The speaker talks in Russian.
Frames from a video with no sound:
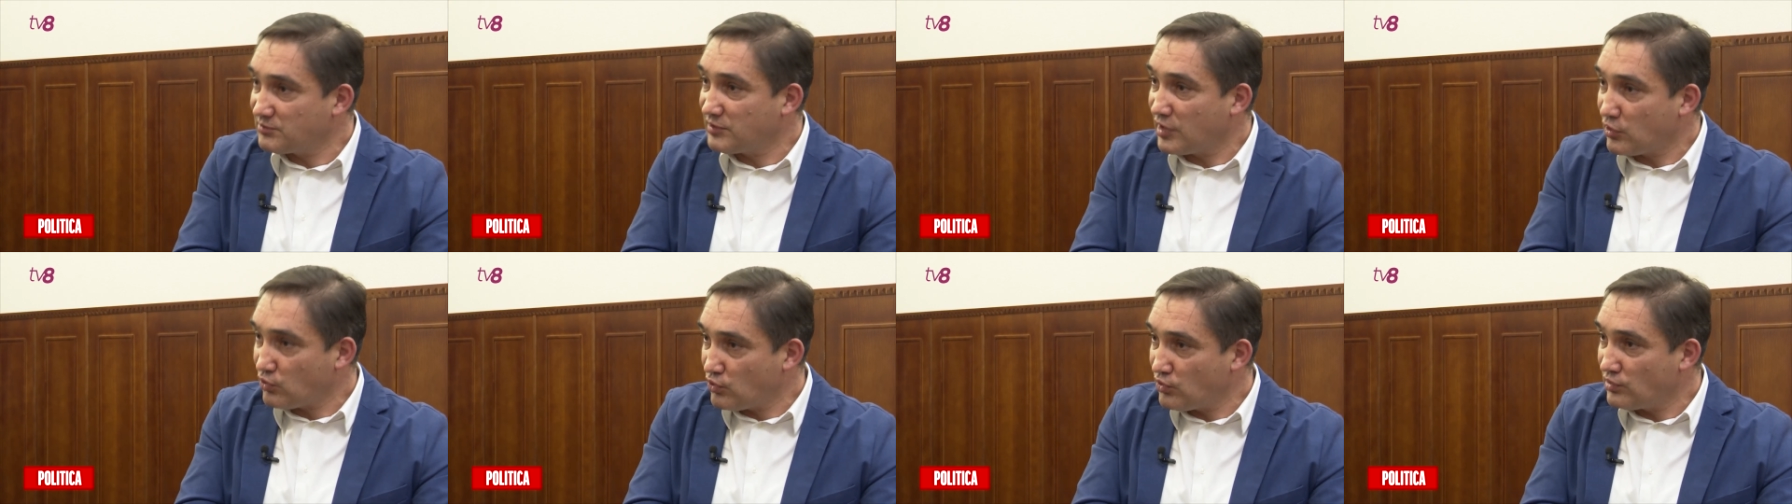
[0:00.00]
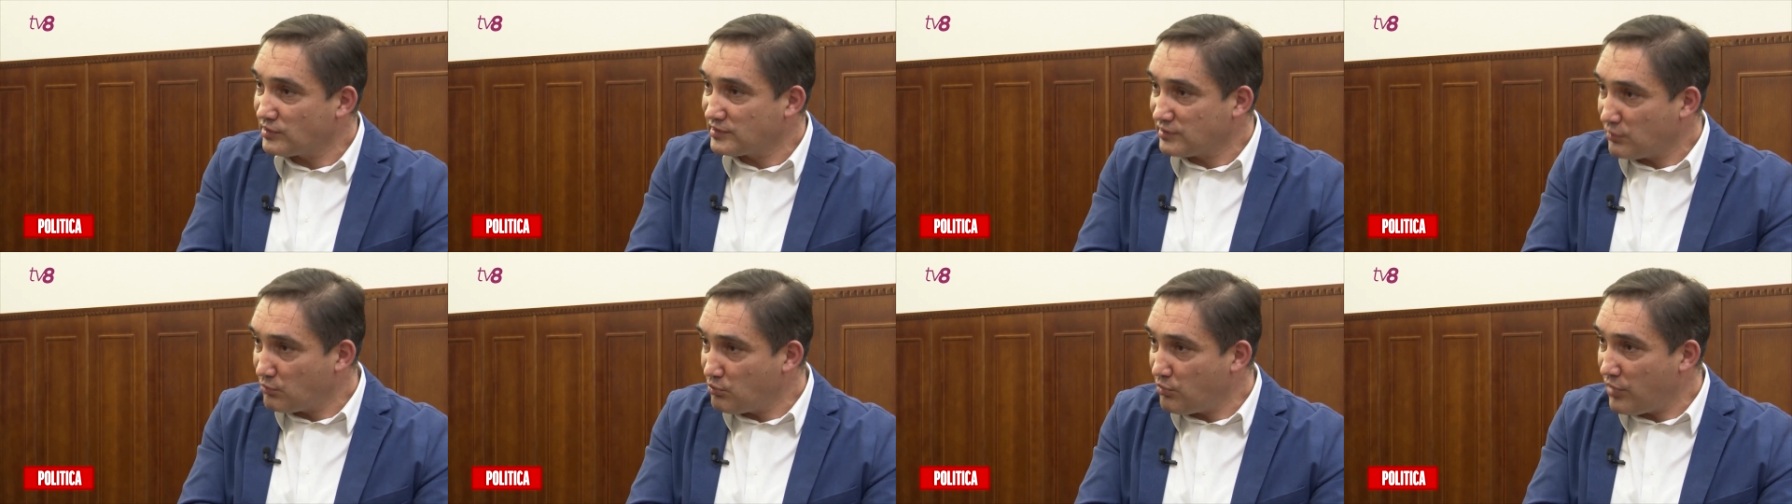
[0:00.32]

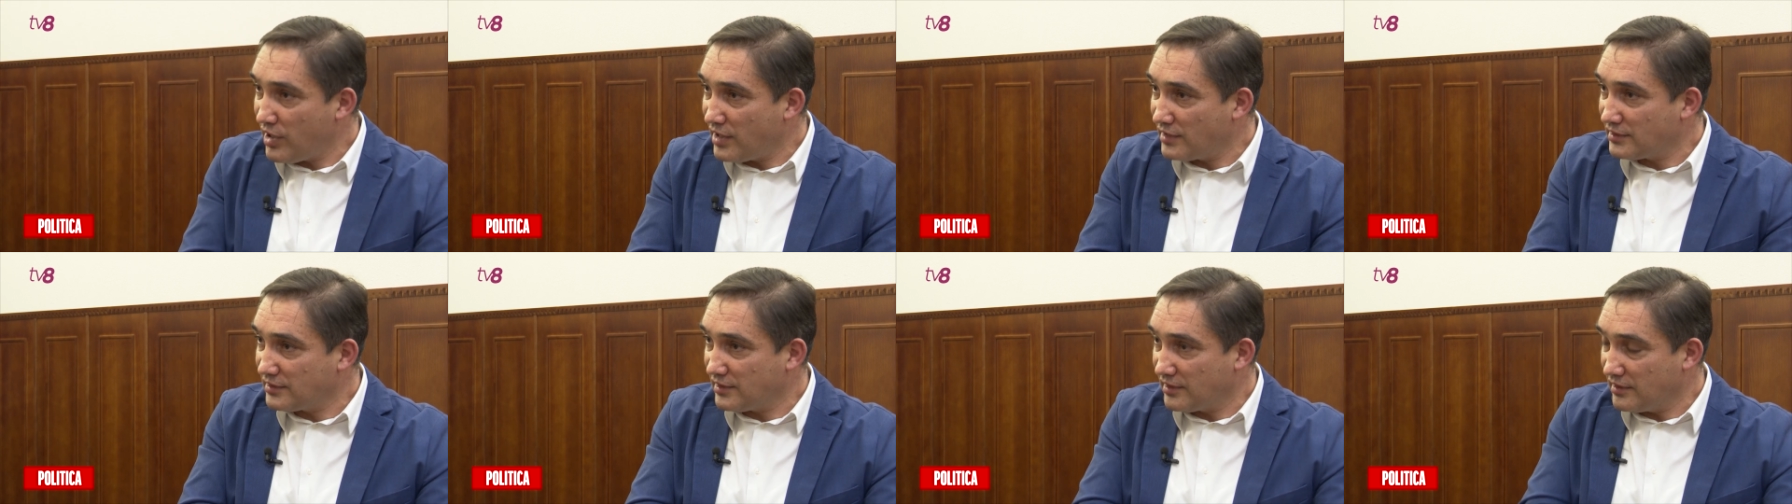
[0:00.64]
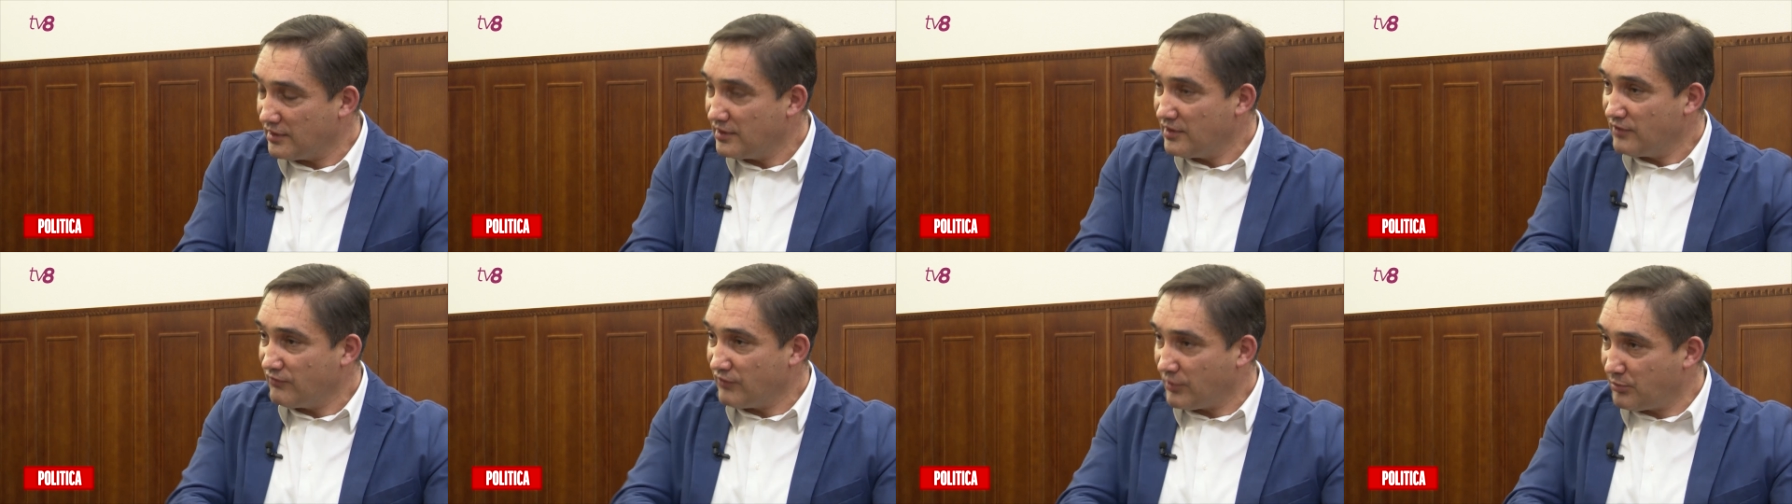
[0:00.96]
какого-то
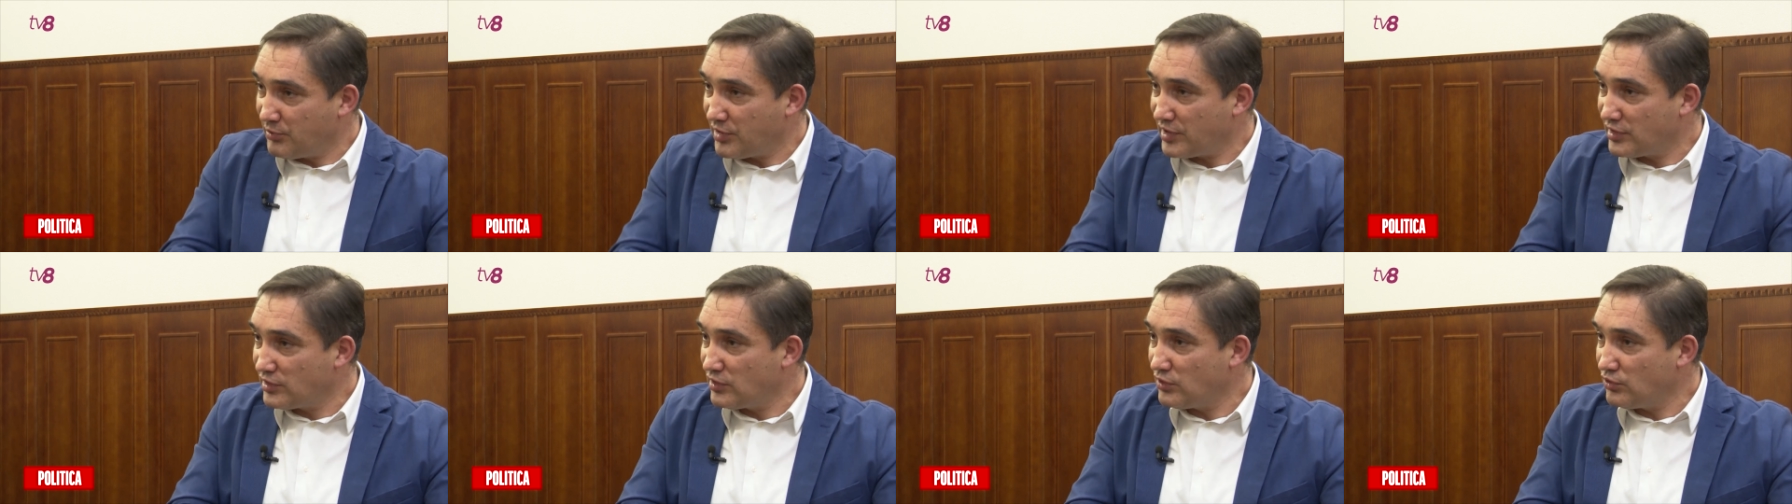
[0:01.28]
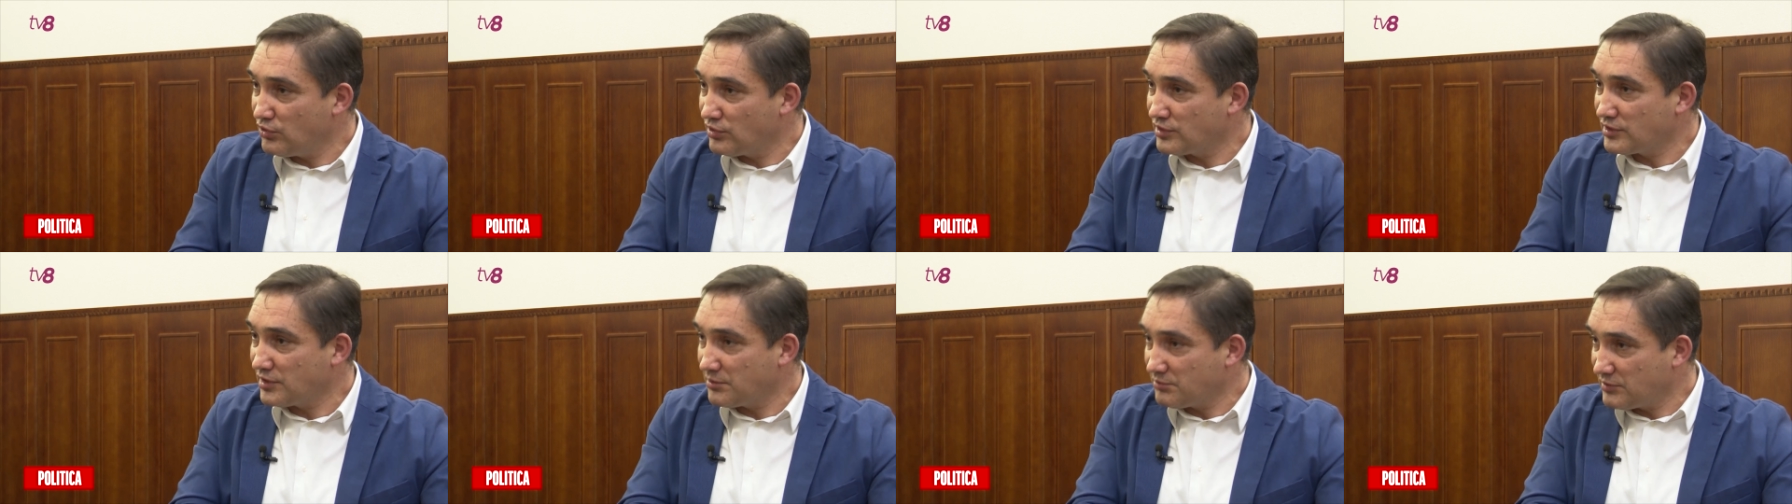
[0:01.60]
банка в
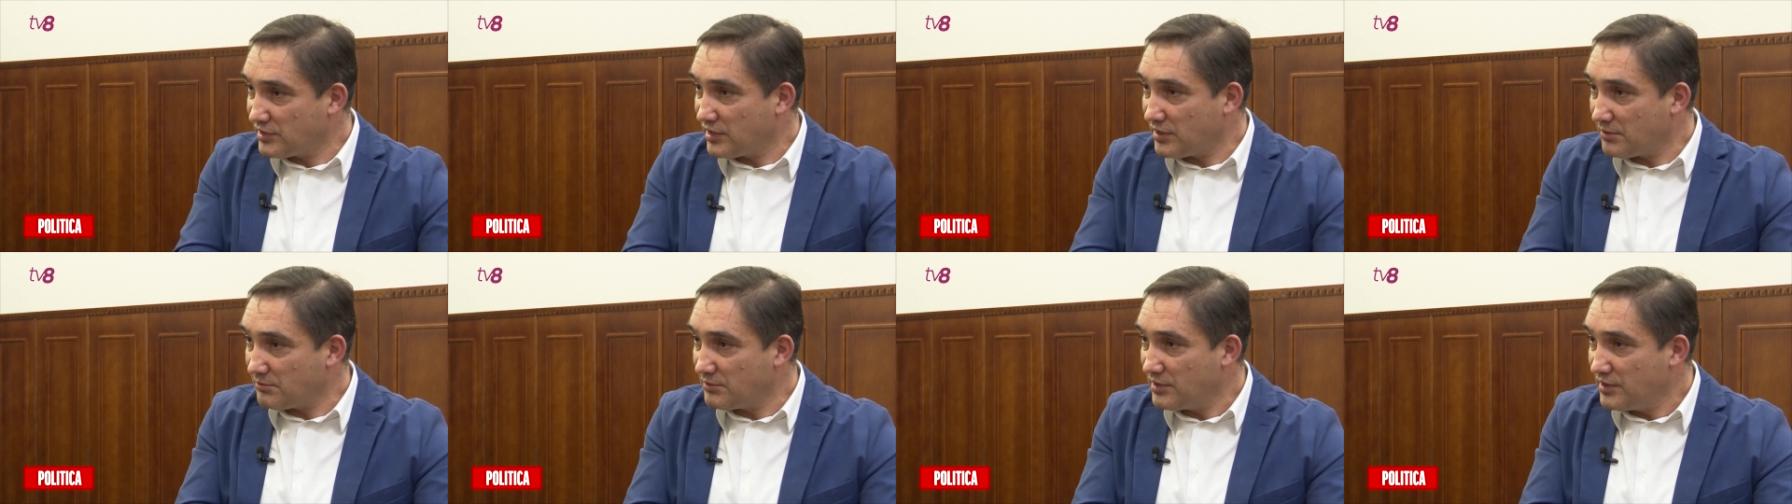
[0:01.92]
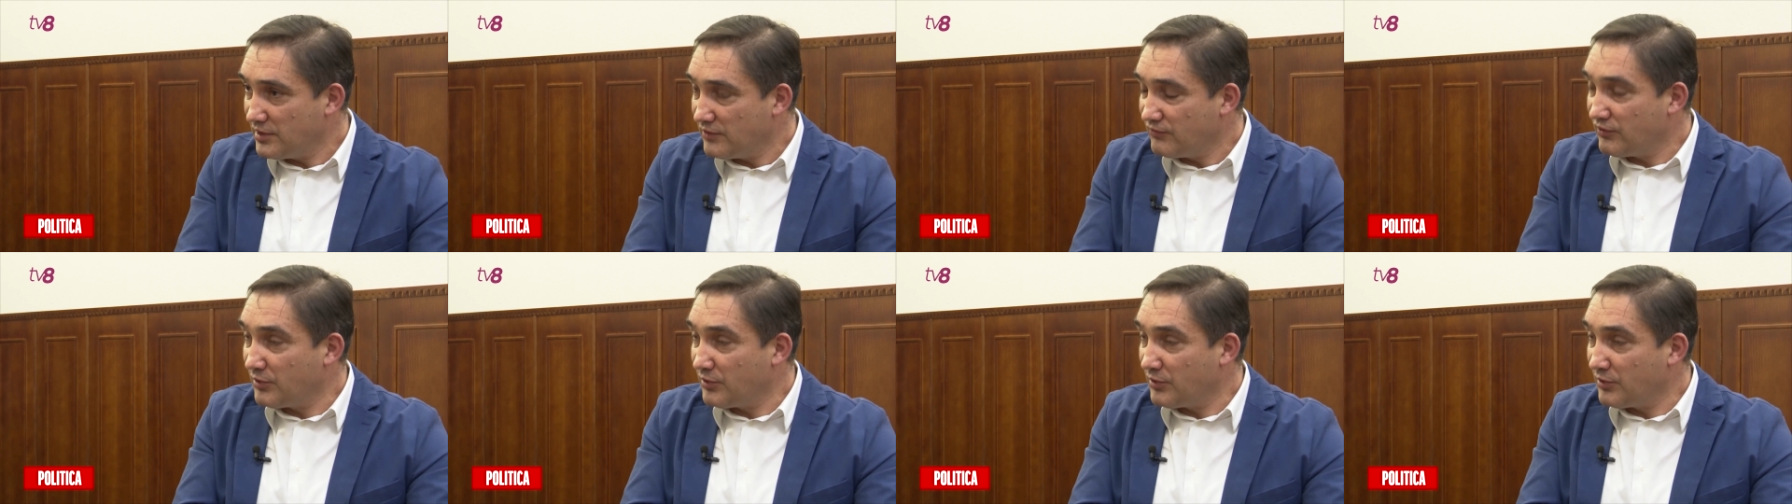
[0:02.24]
определенном там,